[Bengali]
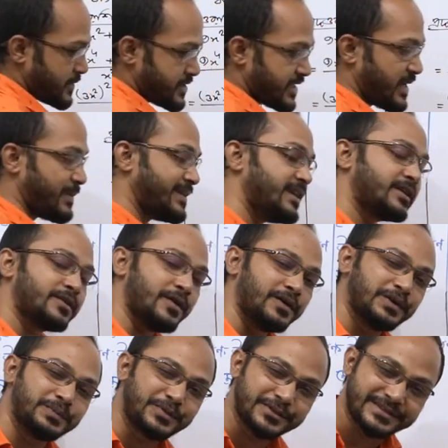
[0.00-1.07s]
হচ্ছে আমাদের
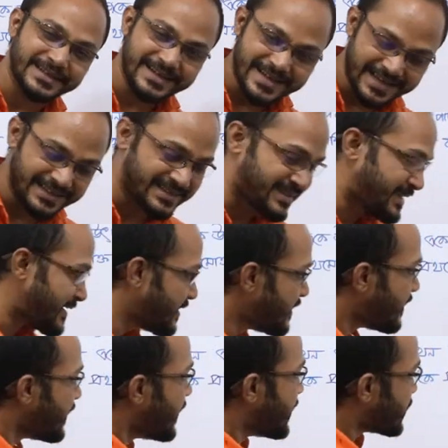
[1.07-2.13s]
খনক প্রশ্নের অ্যান্সার
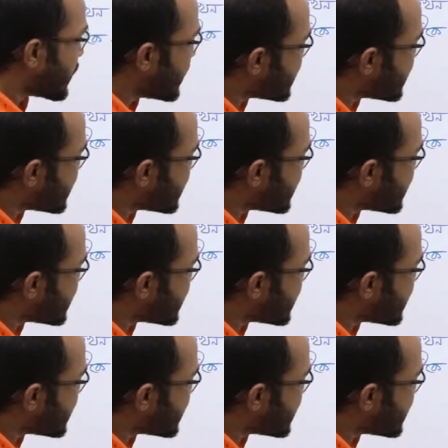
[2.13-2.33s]
তো